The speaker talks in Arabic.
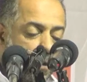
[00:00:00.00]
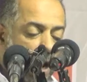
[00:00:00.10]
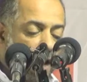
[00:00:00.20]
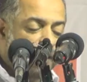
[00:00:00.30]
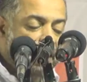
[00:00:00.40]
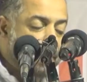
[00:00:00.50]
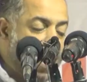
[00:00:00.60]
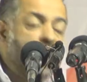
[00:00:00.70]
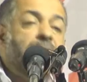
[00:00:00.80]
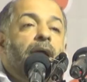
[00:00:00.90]
وقفت
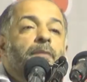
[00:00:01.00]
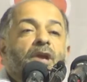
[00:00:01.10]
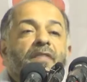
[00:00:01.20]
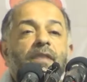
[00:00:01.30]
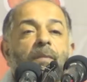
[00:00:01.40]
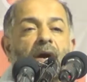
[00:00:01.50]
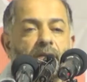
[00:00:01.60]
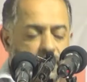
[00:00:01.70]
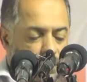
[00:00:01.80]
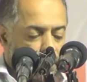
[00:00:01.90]
معنا
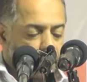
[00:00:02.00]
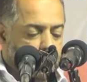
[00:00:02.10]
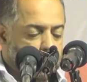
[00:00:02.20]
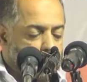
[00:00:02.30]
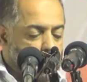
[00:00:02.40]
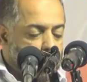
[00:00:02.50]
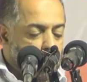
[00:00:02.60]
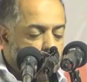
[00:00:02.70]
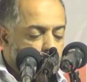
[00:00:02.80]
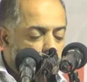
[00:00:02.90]
منظمات
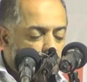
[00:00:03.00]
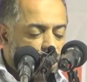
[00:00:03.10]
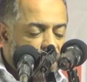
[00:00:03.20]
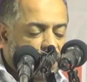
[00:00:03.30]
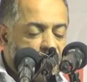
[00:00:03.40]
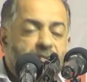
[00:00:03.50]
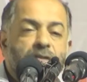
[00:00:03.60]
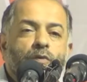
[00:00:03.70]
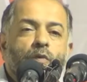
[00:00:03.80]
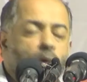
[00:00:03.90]
no
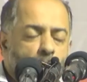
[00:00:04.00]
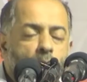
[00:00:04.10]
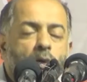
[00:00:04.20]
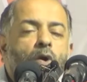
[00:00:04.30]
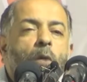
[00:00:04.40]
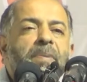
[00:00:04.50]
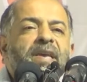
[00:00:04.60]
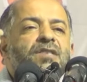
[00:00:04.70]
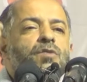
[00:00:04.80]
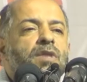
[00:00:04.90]
justice no, no
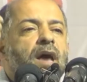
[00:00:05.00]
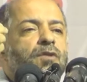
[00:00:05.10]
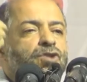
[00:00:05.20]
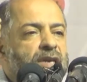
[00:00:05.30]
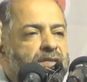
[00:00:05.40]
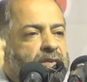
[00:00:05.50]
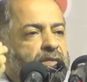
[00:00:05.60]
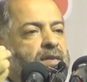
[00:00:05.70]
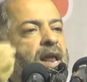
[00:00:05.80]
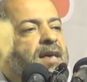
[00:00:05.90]
peace without
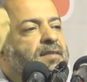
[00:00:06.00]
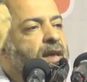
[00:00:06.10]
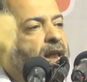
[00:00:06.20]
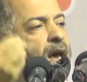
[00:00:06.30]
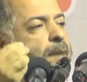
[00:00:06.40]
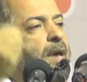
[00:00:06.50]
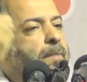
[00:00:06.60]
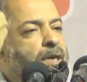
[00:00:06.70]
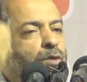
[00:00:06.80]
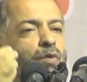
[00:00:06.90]
justice لا سلام
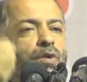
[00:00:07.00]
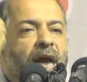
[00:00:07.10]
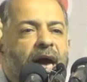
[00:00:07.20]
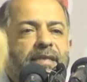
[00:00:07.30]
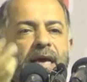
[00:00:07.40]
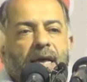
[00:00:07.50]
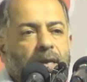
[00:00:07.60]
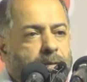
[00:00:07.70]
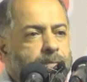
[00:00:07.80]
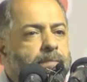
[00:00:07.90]
بدون
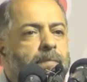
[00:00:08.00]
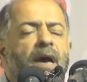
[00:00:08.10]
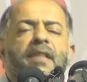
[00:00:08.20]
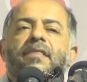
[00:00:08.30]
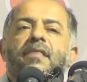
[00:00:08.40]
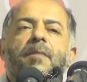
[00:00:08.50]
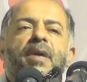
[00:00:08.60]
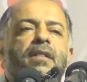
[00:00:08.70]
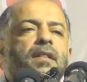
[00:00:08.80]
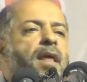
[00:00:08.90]
عدالة
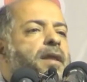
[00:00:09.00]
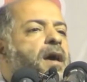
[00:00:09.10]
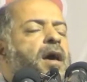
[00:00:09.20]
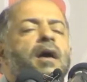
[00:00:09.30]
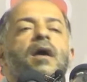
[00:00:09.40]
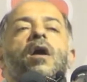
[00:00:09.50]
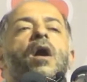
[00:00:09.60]
قدمت لنا